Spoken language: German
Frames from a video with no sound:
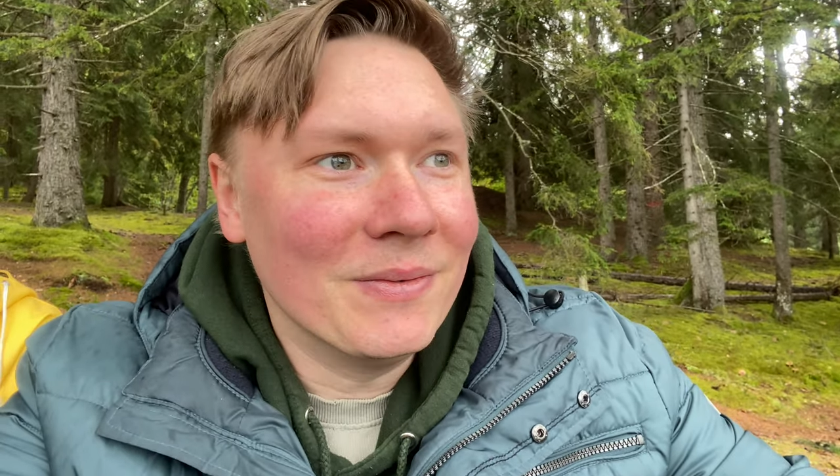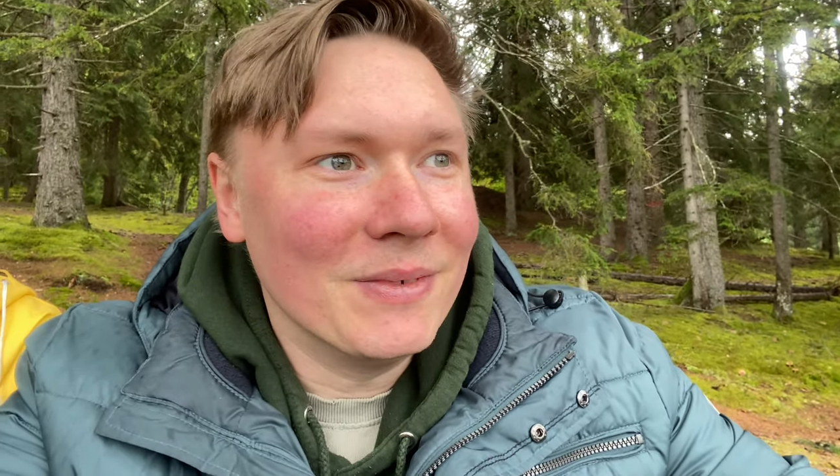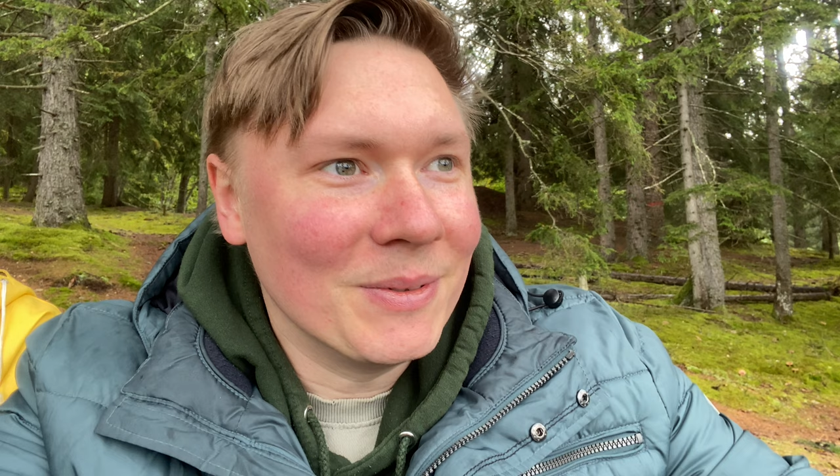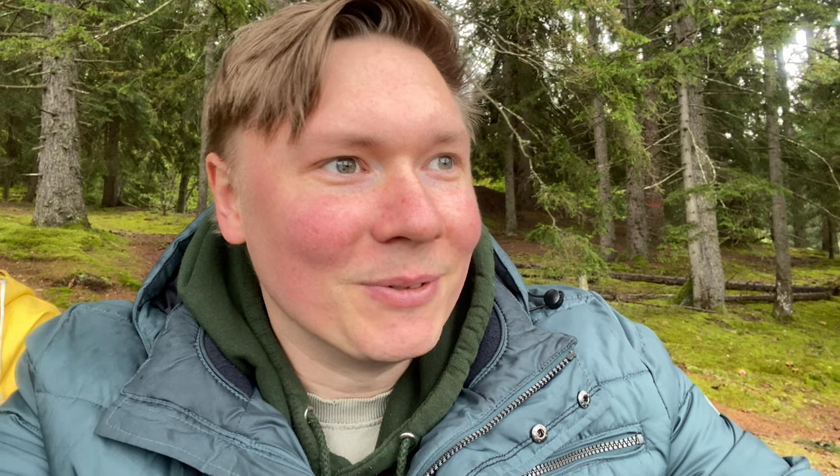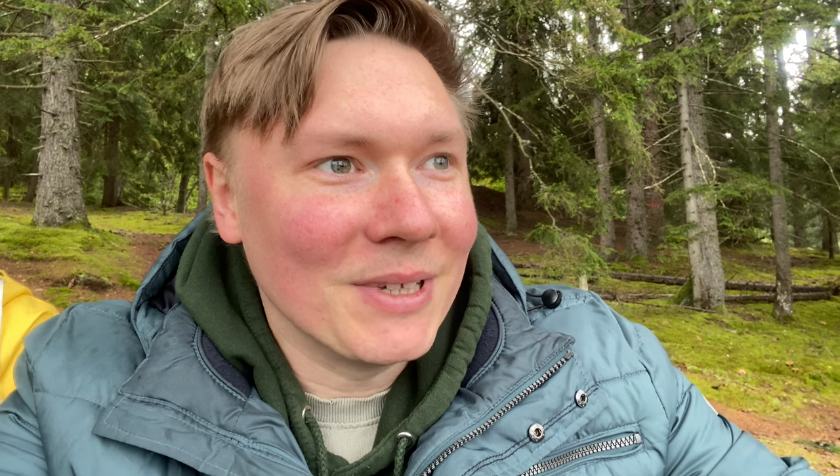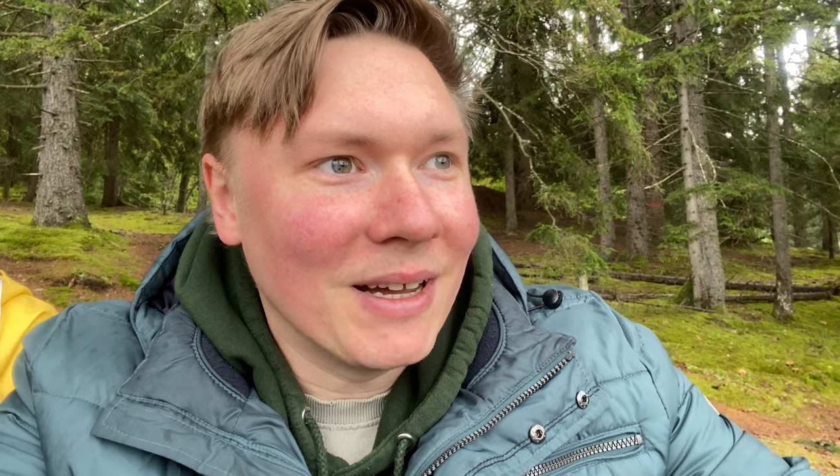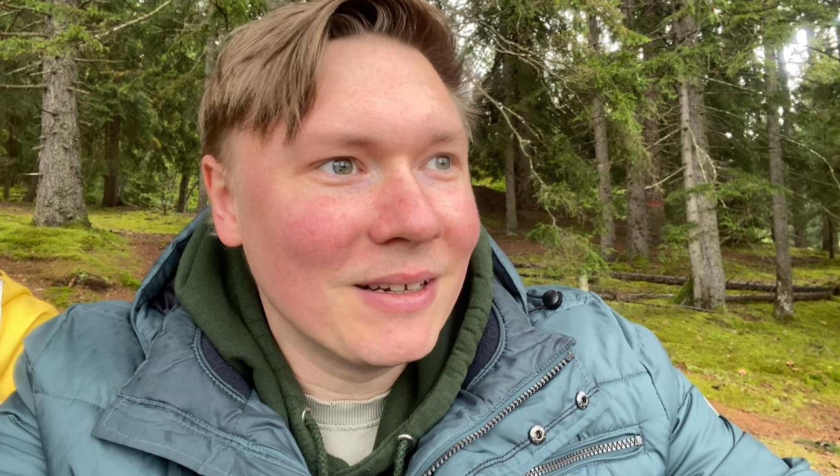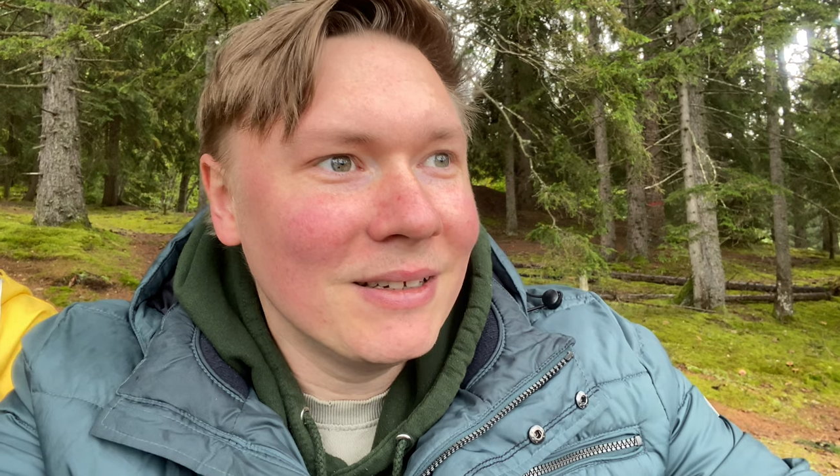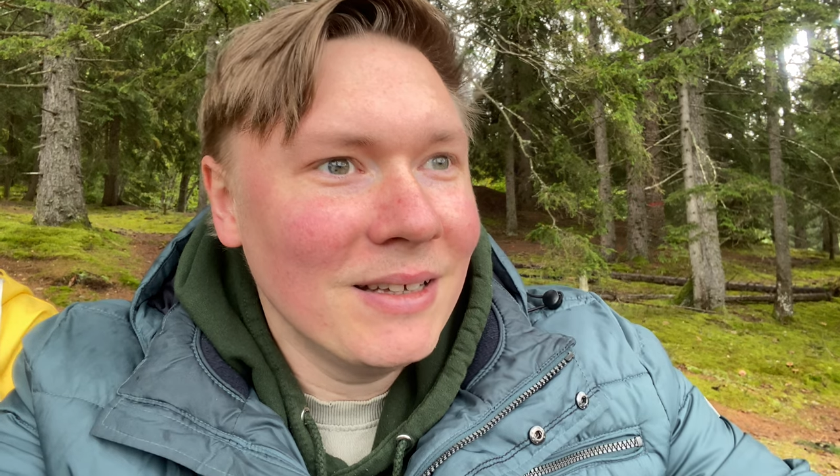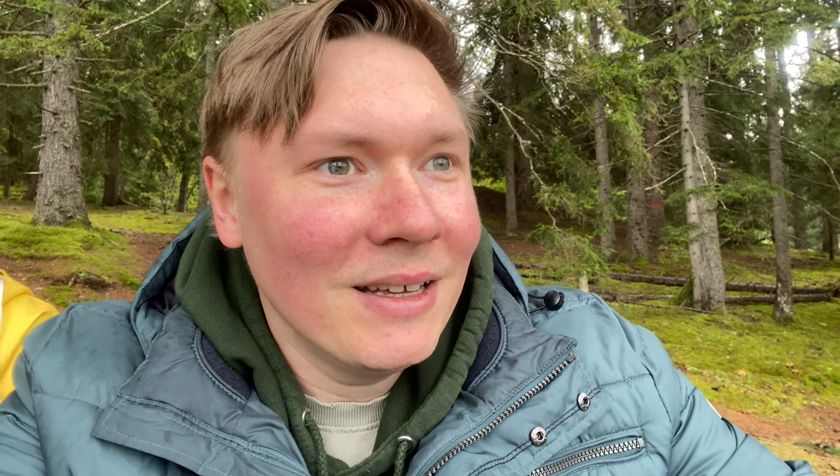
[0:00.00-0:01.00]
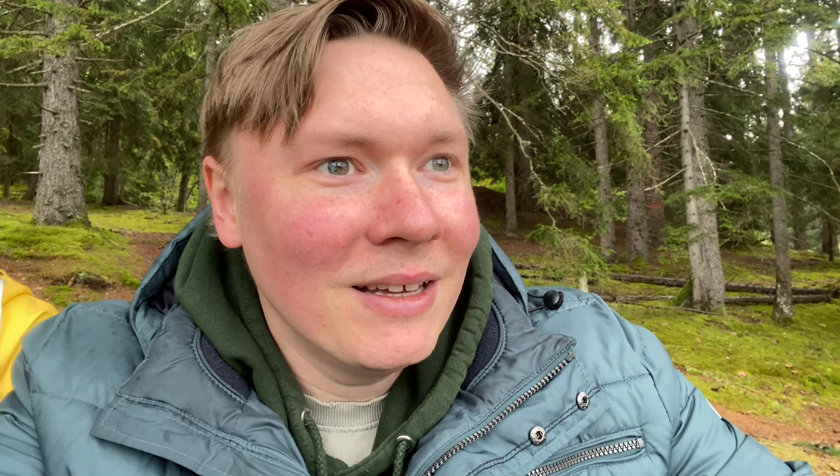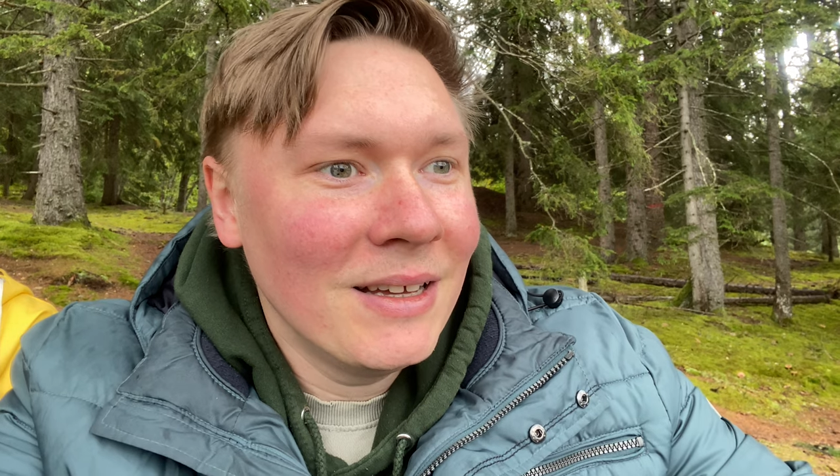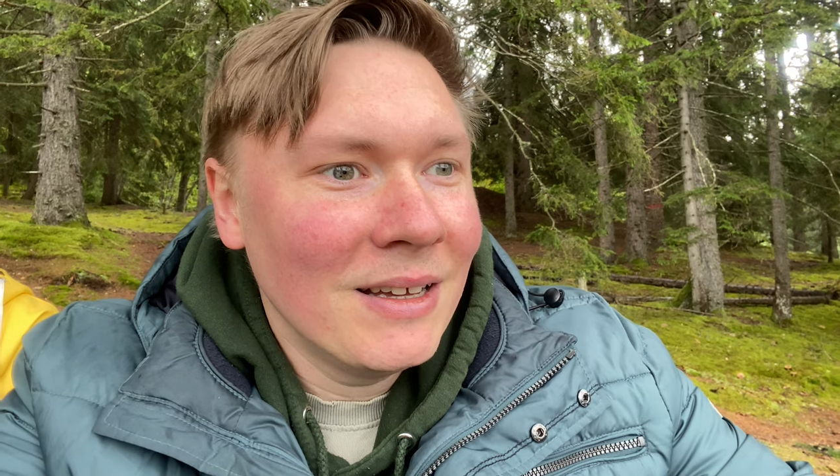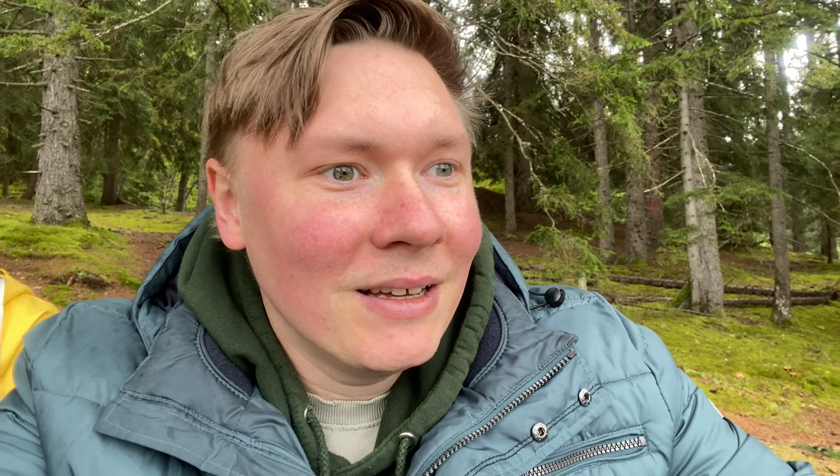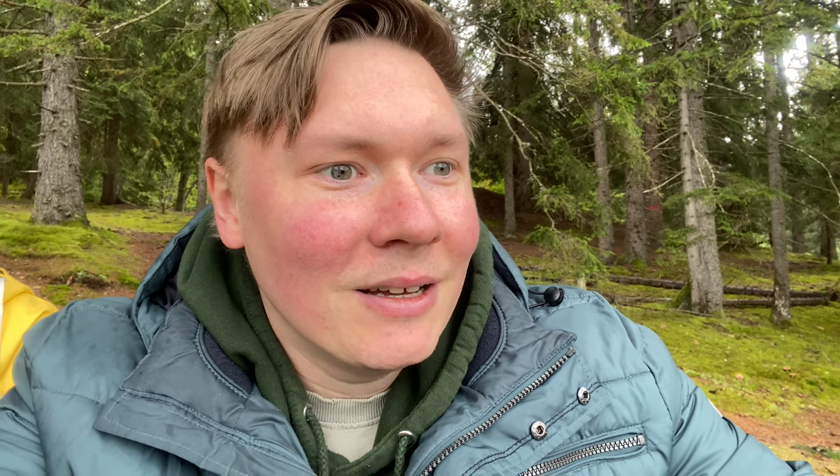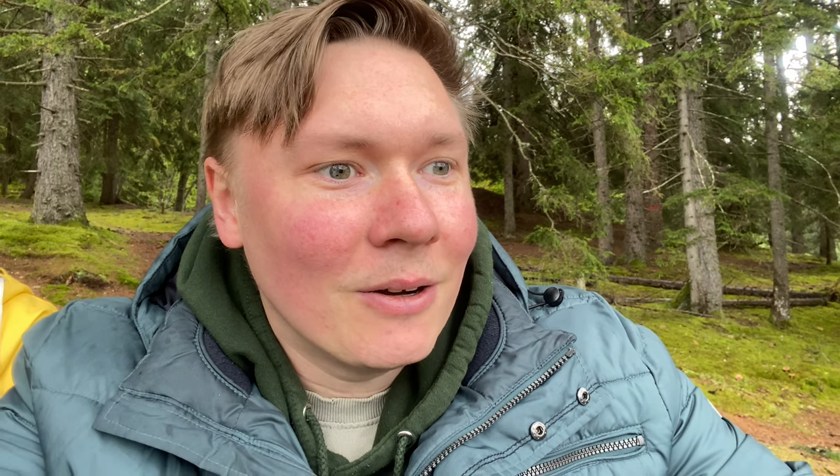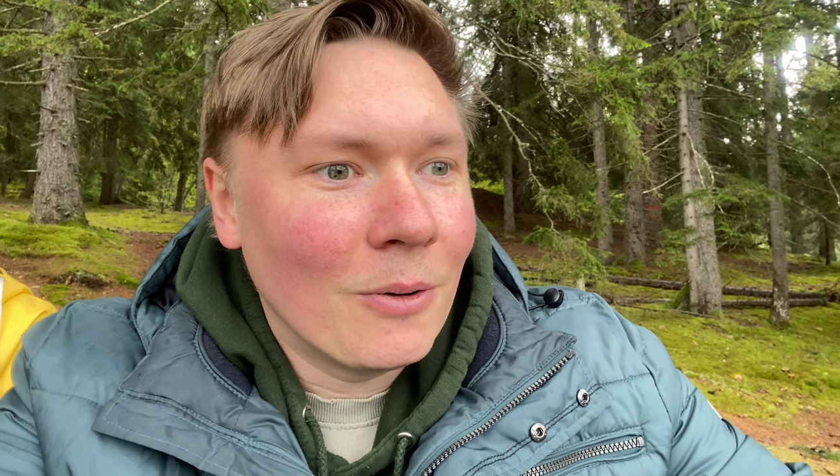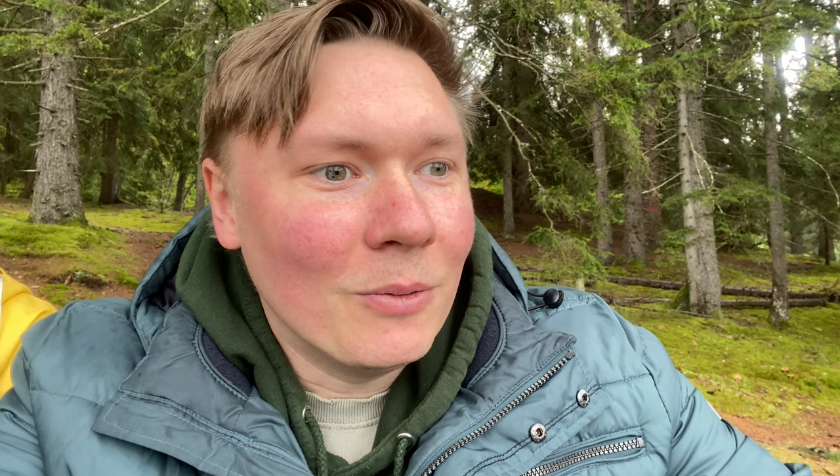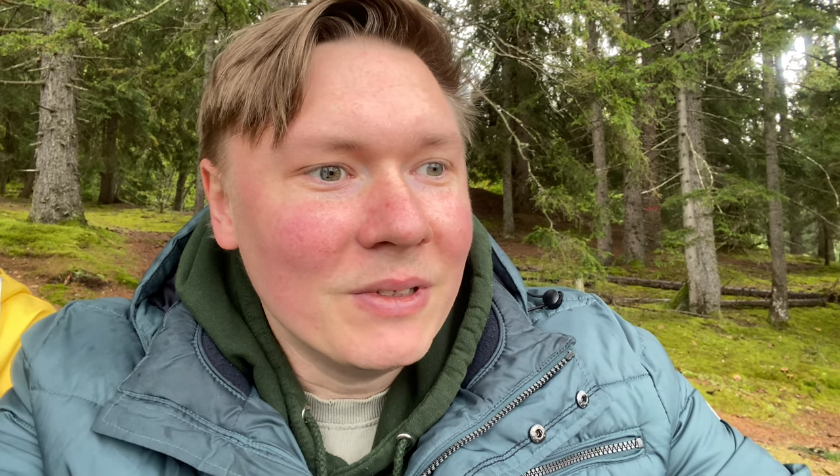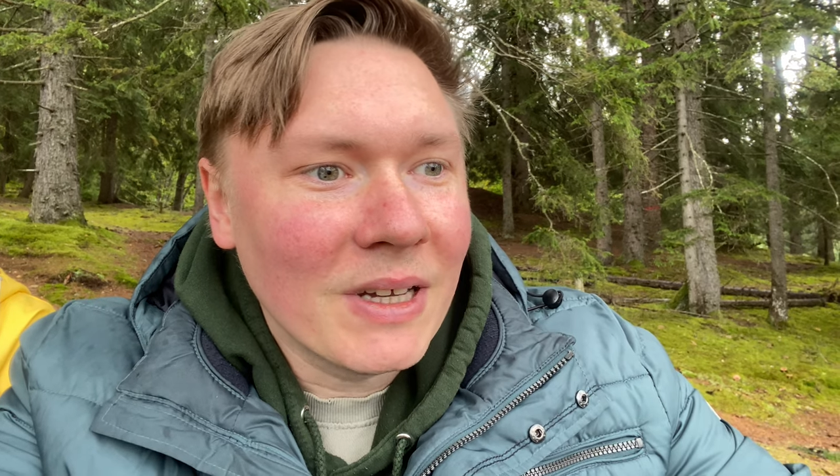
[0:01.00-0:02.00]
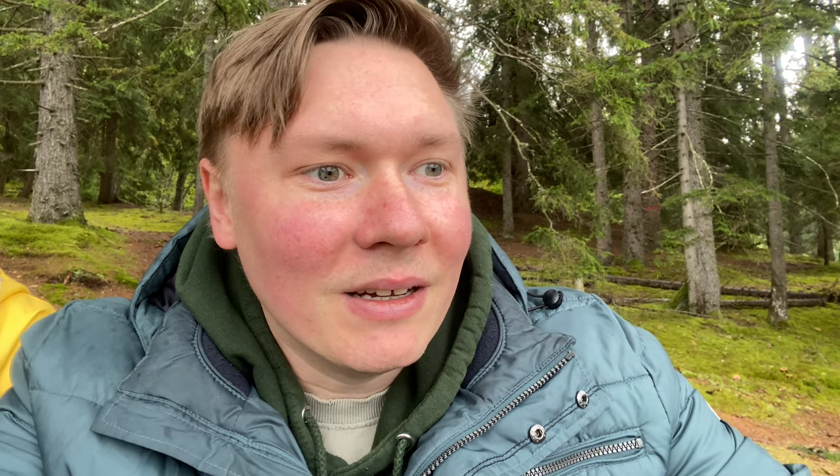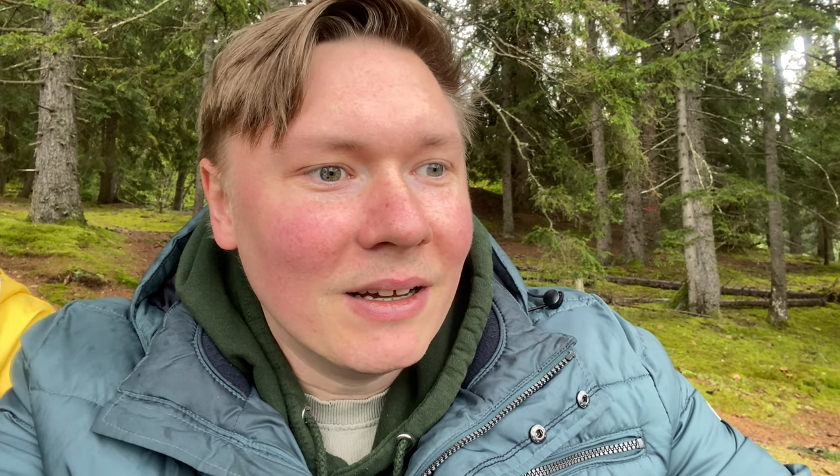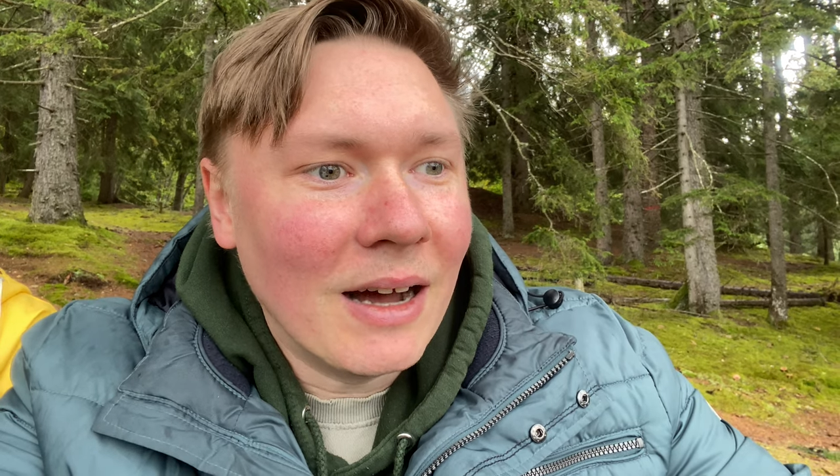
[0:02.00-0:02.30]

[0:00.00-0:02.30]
Ich muss sagen, unsere